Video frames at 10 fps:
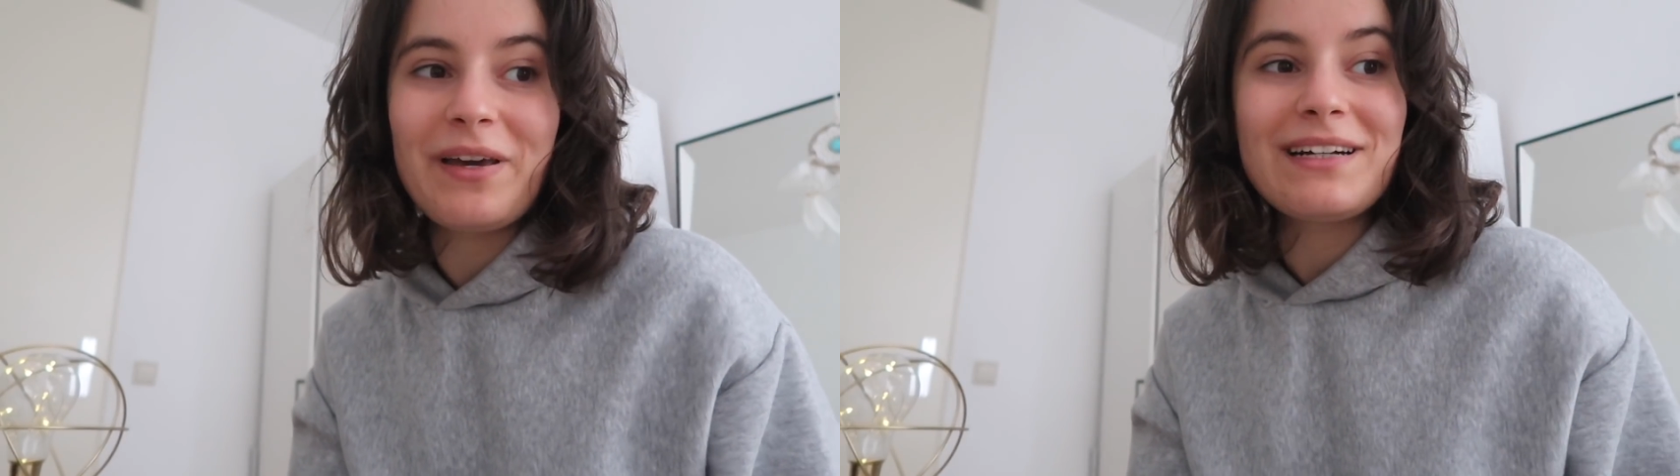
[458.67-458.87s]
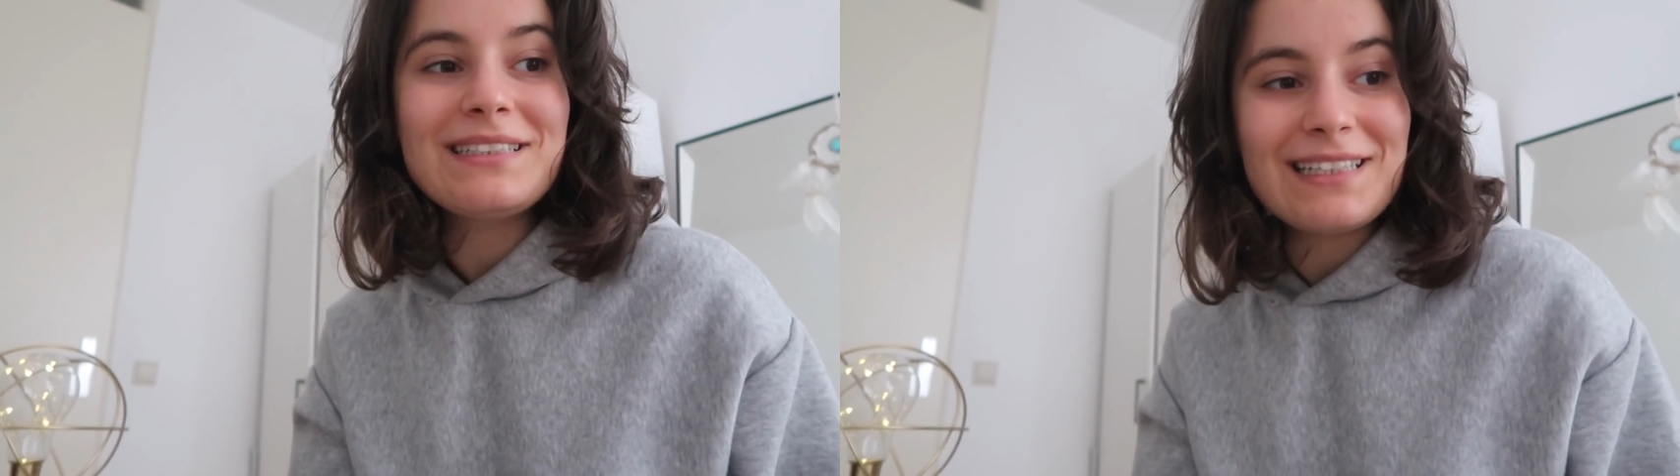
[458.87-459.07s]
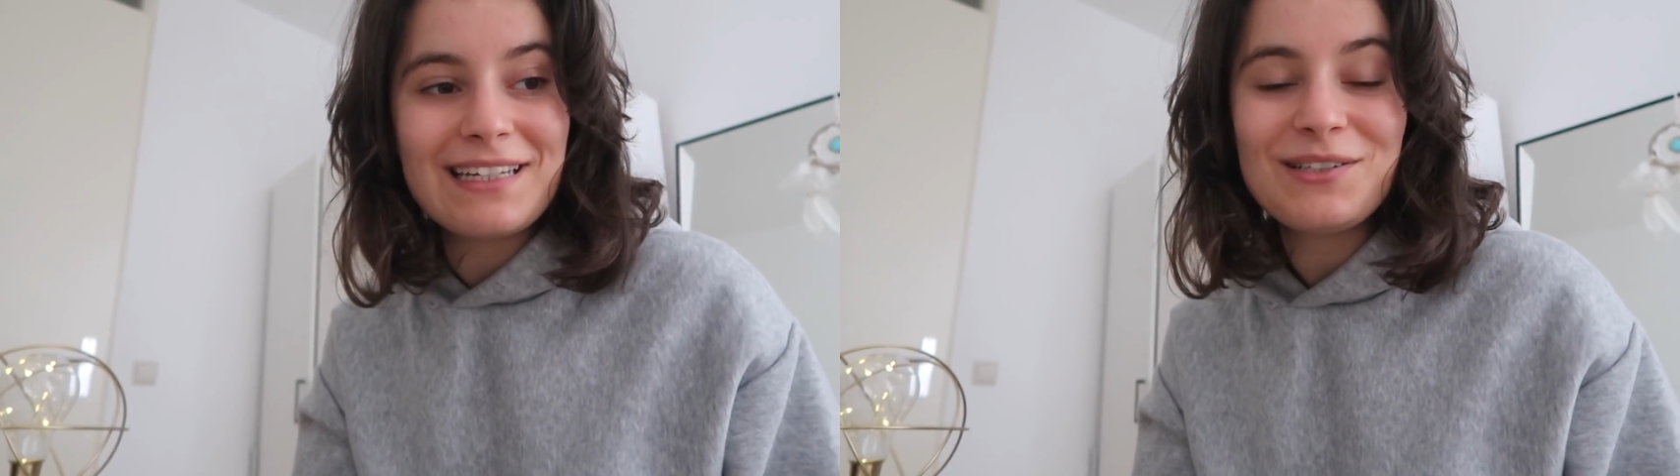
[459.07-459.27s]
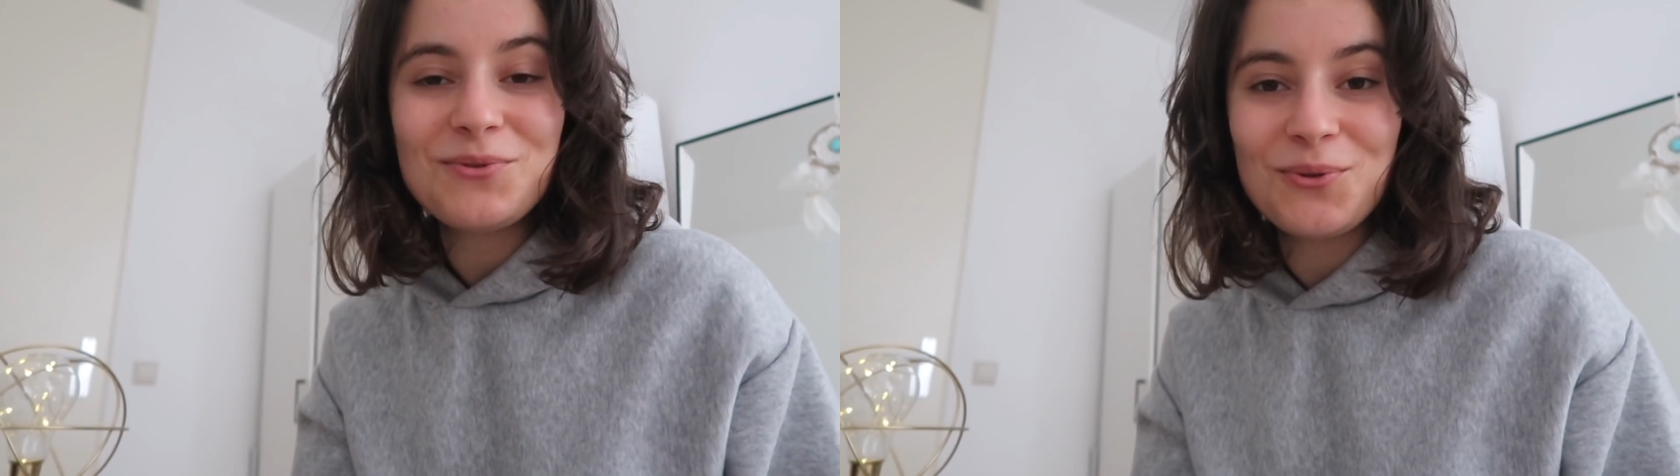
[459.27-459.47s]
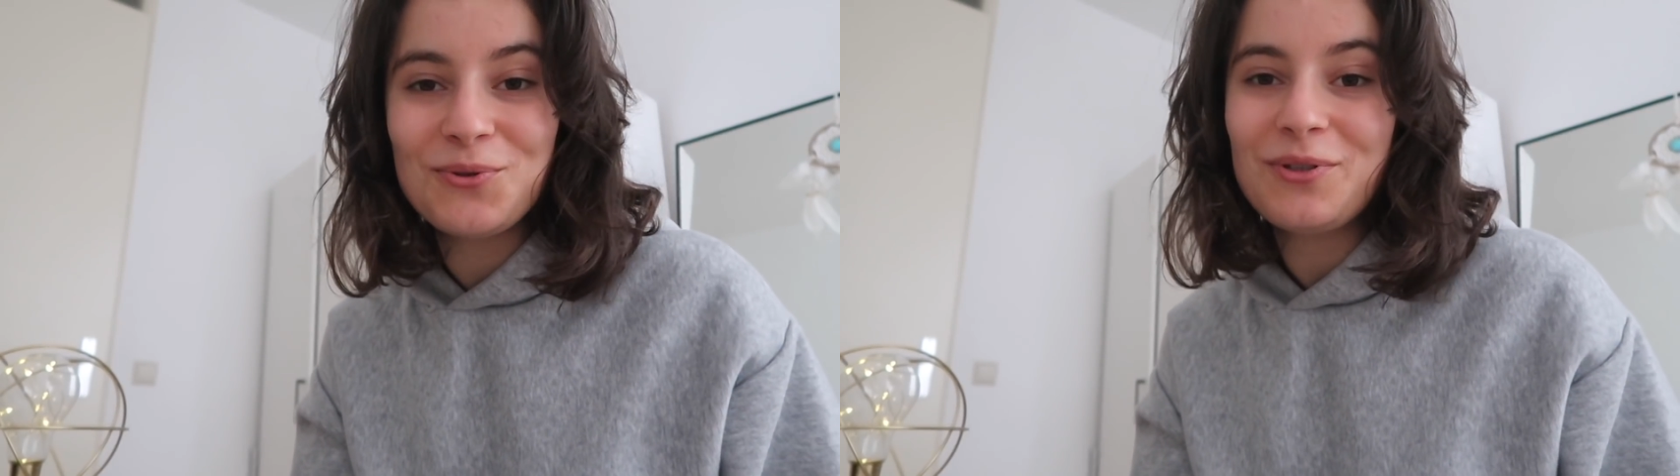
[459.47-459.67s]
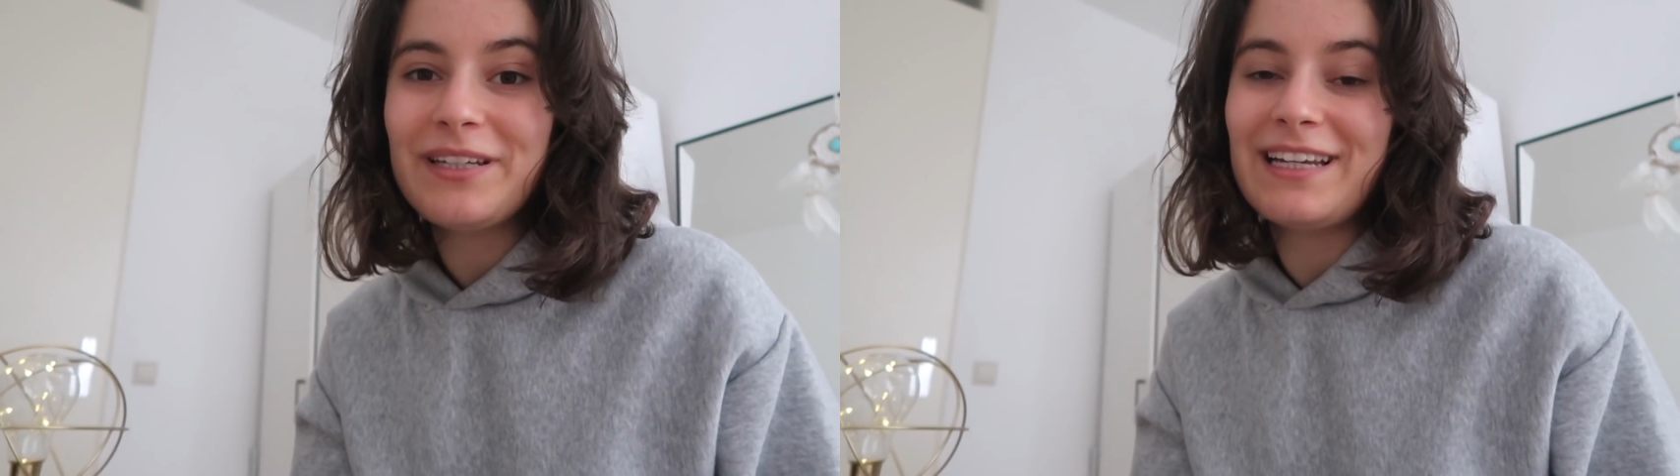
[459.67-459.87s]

Her sene sonu